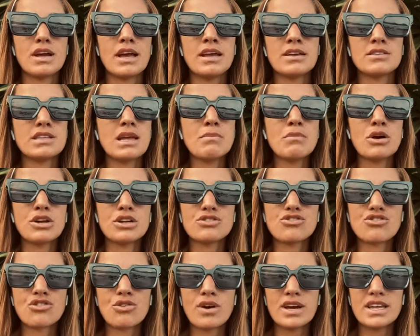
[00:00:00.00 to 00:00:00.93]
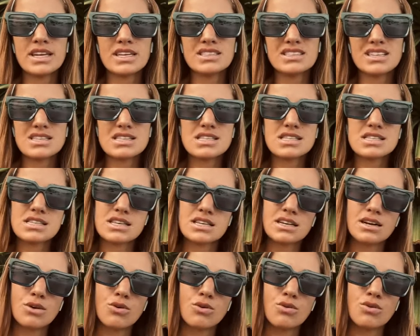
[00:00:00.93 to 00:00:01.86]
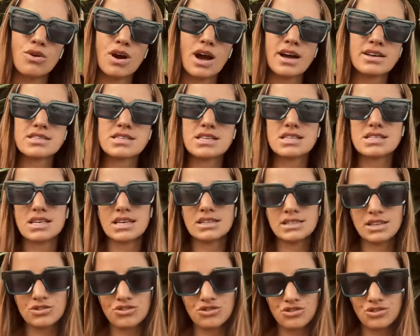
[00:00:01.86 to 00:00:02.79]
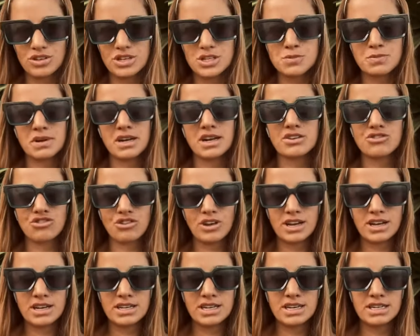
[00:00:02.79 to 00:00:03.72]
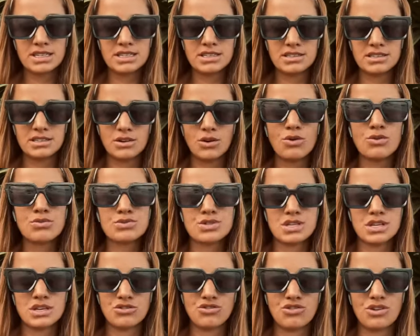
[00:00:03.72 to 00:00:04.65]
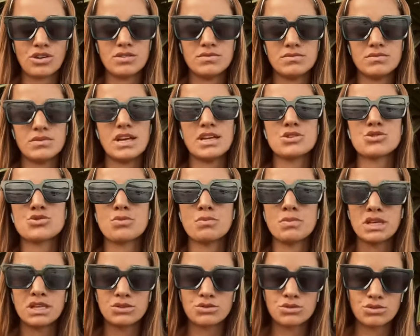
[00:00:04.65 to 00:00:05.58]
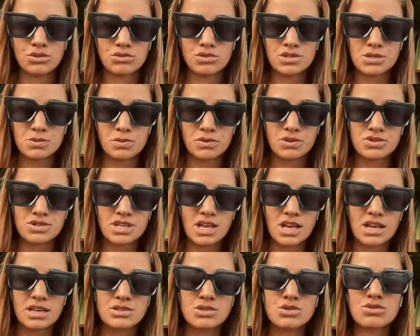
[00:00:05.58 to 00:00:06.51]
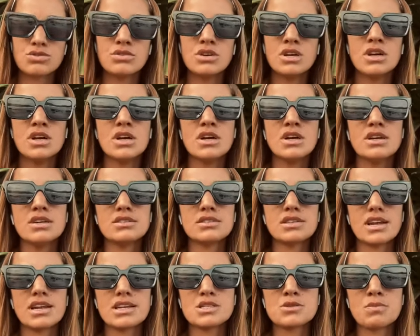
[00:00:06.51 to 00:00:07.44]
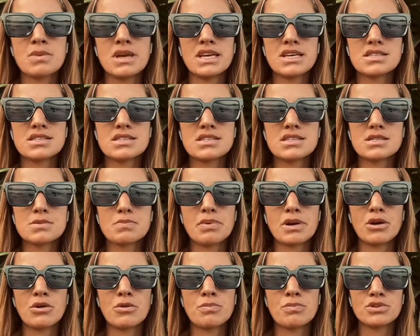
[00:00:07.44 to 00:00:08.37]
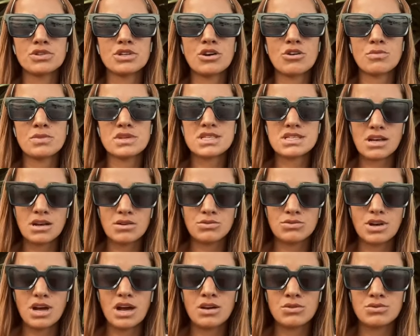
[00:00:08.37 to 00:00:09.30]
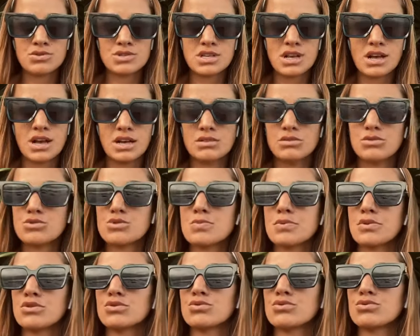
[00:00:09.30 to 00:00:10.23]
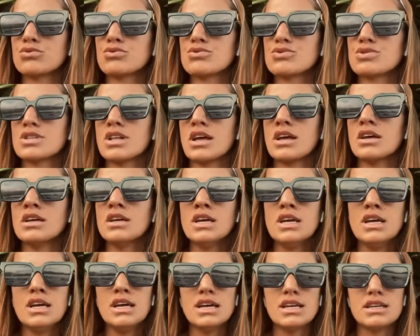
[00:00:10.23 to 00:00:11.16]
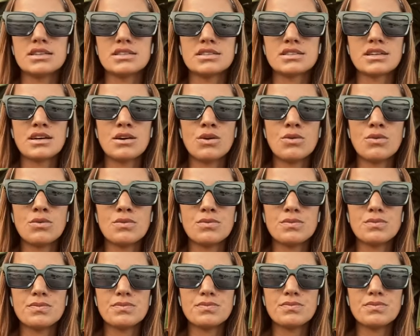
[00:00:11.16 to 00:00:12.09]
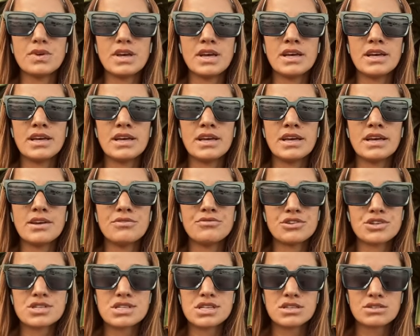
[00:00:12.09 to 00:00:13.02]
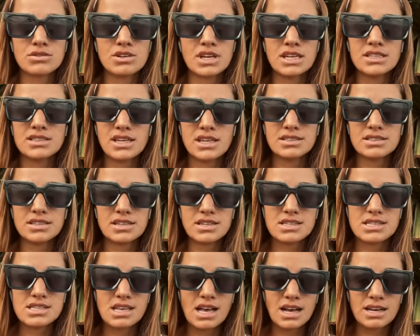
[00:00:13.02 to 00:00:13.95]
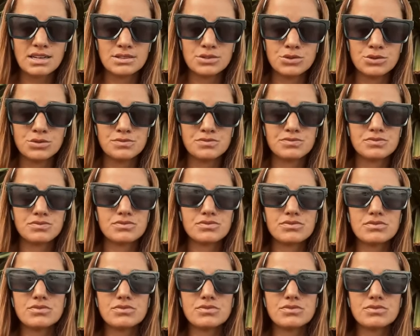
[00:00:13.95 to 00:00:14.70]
é, demora de 45 a 60 dias para eles chegarem aqui. Ou seja, resumindo todo esse processo, três meses para eu poder começar a usar os produtos, né? Então, é, reforçando, quem está interessado,